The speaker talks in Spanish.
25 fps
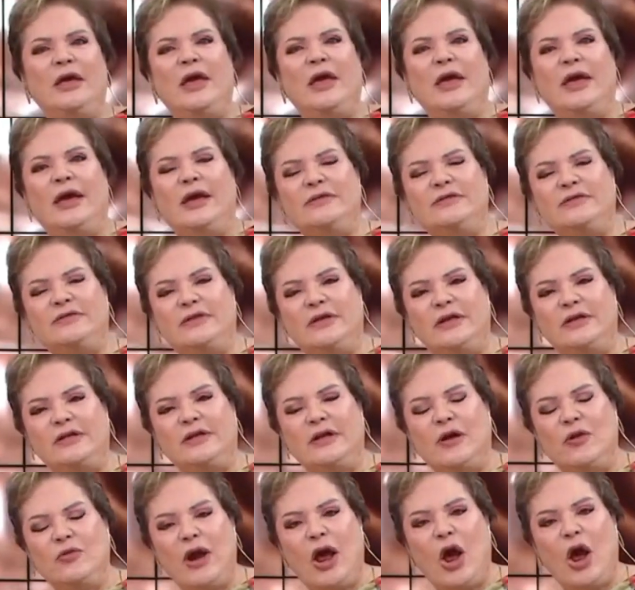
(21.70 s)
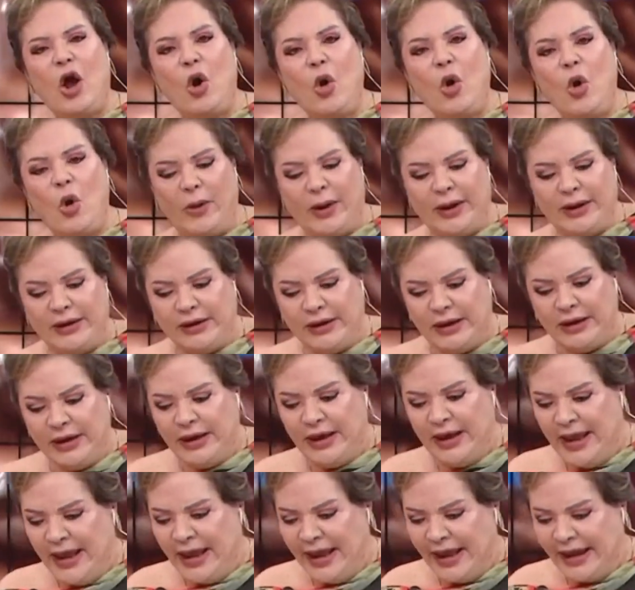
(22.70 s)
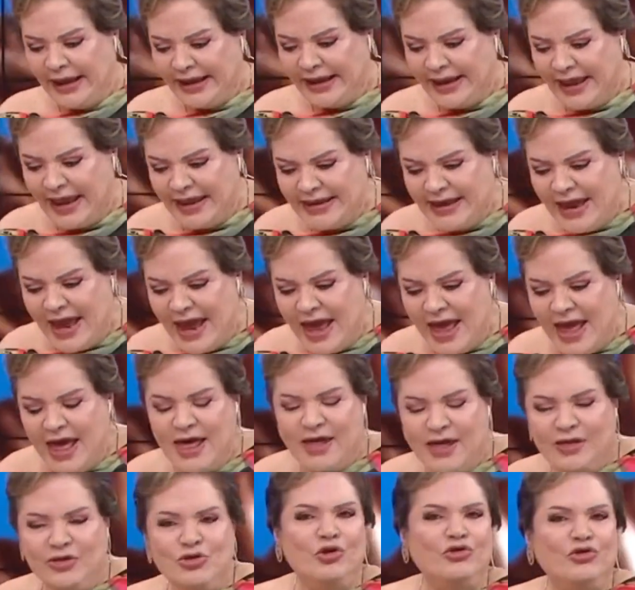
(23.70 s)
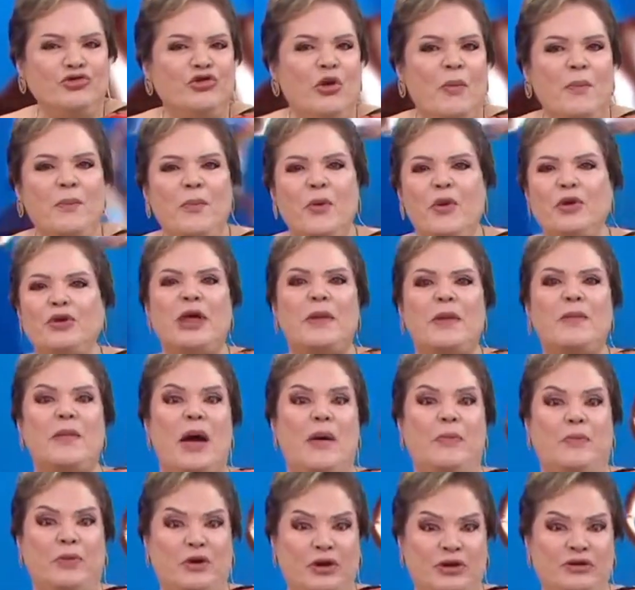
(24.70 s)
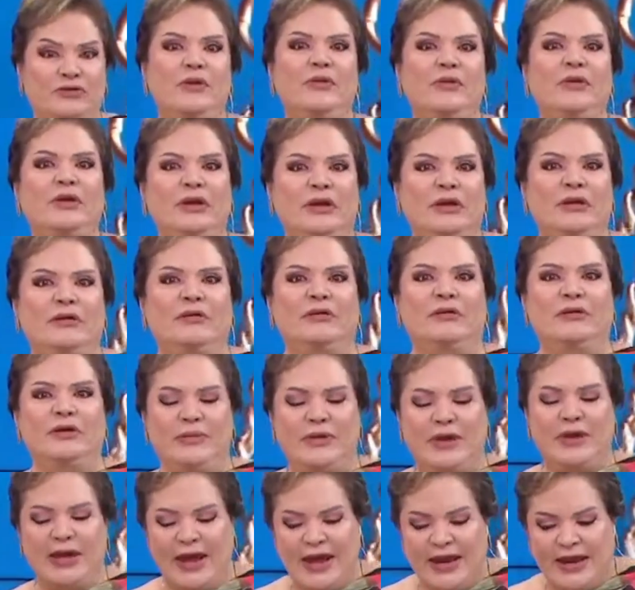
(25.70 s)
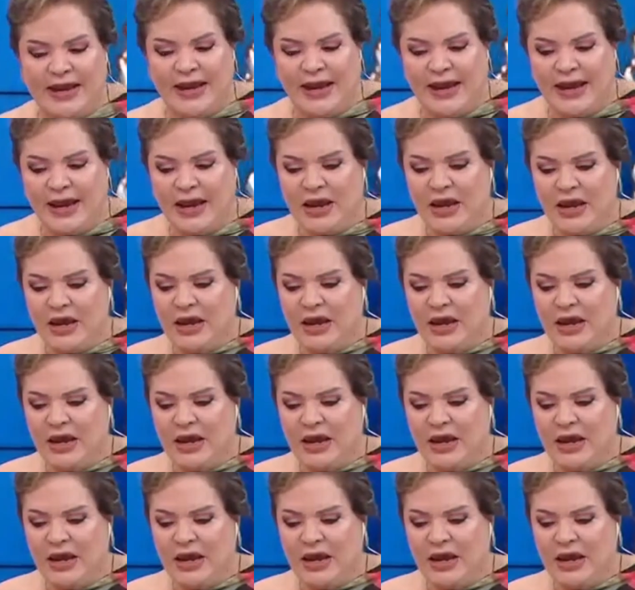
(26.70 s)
en el Z a una joven que ya no soporta más, por eso ha venido y viene